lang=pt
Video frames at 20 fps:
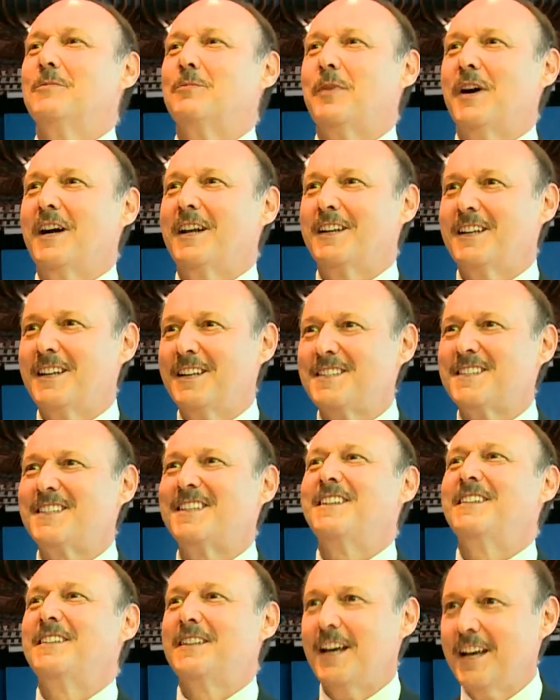para que
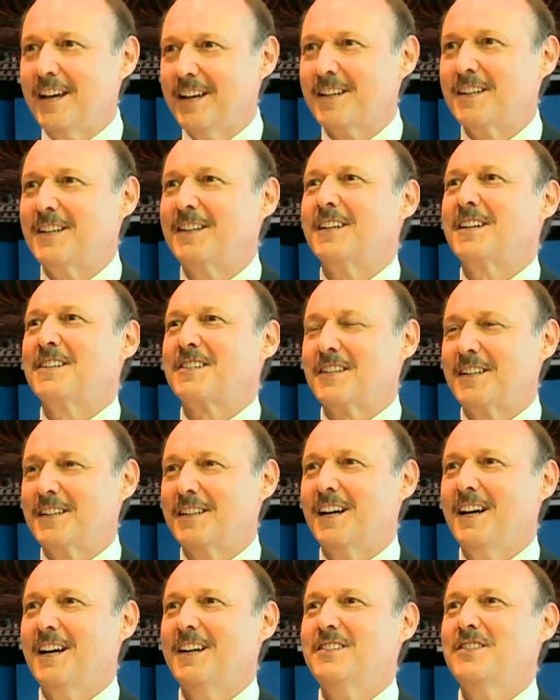se integre na
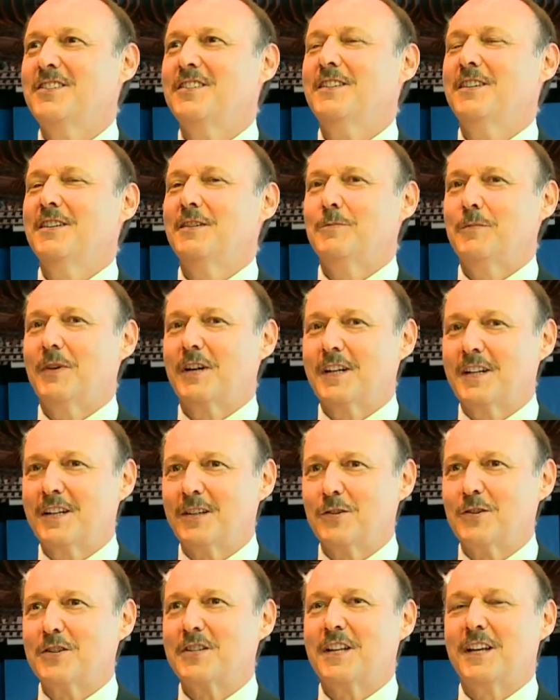cidade, para que
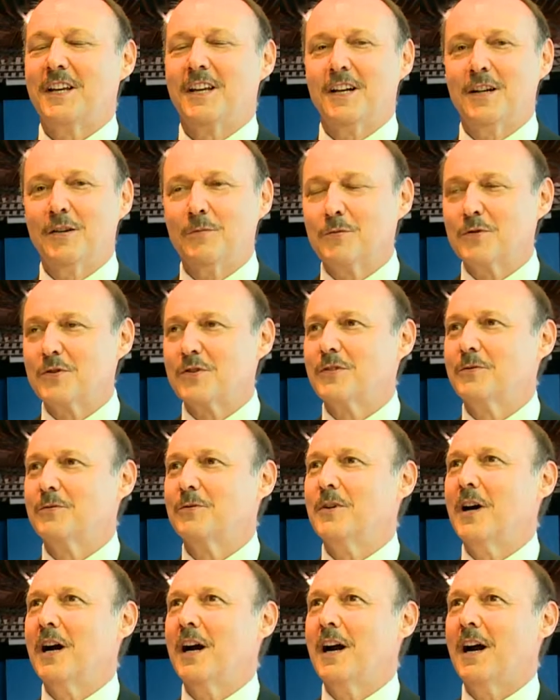nós tenhamos
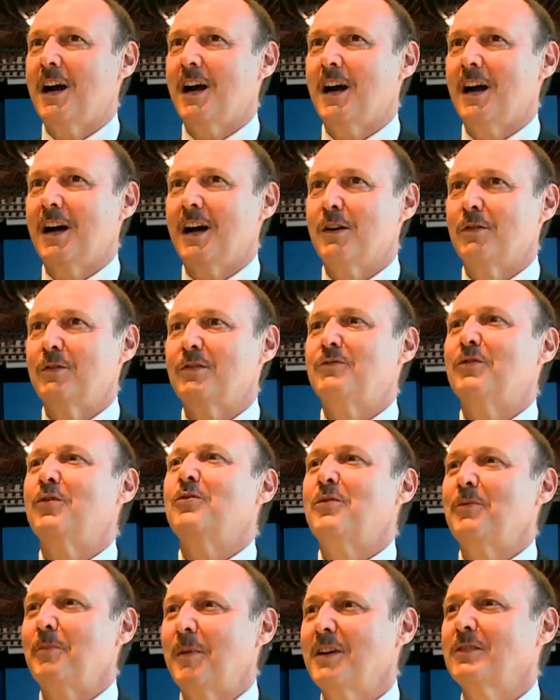o, a, a, o
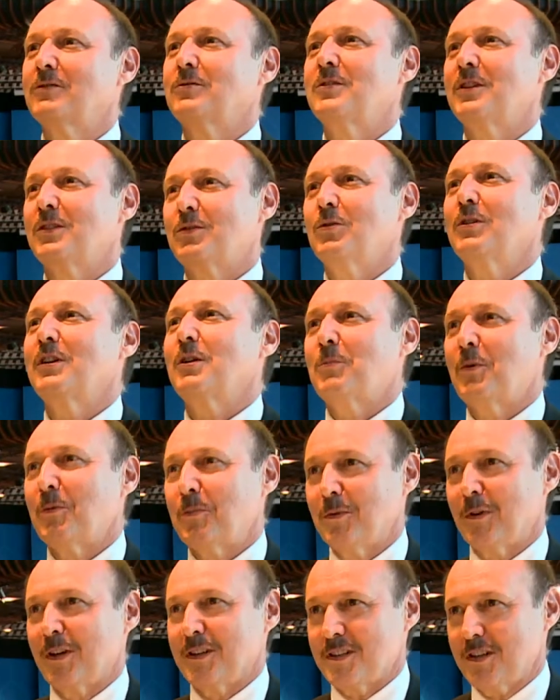envolvimento de toda a
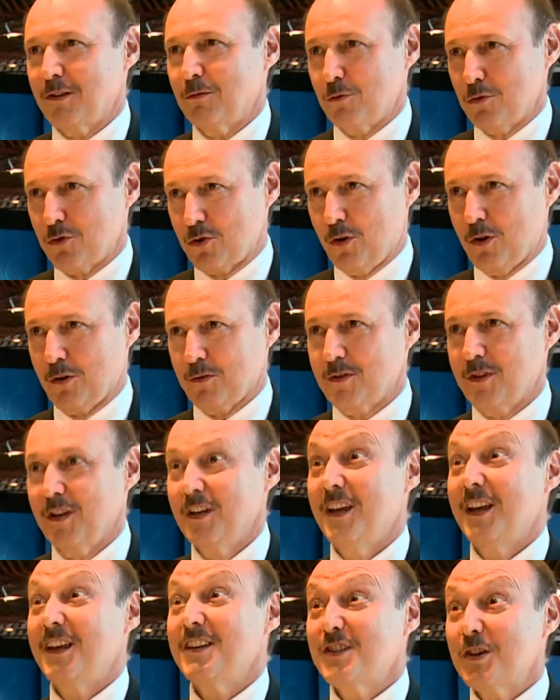população nos jogos.
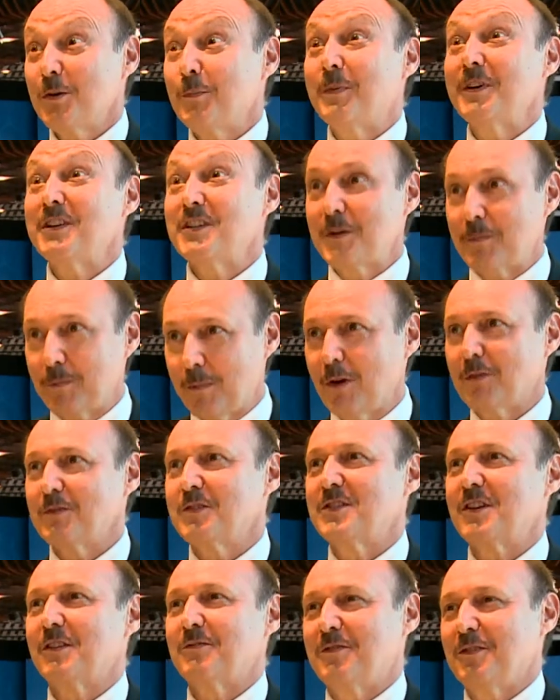Esse é o principal
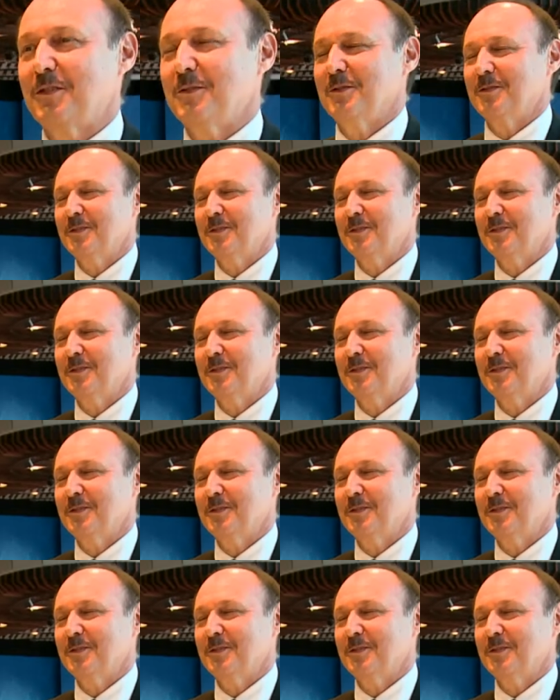desafio.